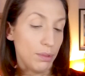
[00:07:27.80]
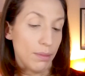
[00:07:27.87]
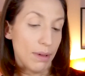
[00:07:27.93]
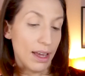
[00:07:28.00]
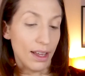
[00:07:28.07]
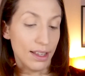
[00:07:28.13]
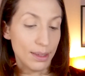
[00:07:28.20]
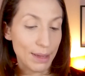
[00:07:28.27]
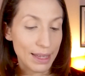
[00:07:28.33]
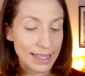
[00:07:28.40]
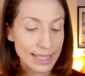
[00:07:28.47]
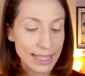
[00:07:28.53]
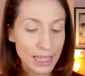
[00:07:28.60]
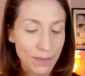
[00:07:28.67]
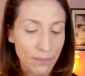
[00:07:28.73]
Puis bah c'est
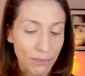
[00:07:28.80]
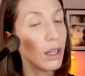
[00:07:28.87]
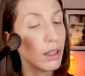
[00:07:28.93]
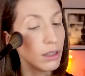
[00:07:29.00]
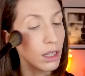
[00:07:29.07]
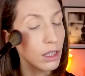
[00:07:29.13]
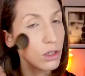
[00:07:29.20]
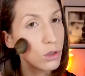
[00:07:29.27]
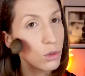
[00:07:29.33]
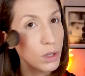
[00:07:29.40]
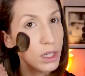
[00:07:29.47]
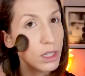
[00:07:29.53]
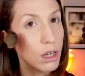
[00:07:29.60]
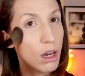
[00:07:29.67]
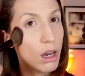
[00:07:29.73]
parti. La teinte
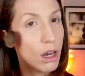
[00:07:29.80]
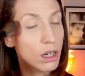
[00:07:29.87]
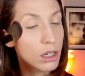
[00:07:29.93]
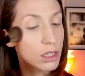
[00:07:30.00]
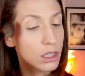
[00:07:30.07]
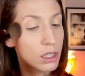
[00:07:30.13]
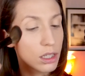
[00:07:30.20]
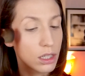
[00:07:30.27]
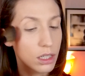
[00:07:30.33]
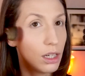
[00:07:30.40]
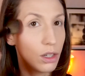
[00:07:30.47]
Sweetheart.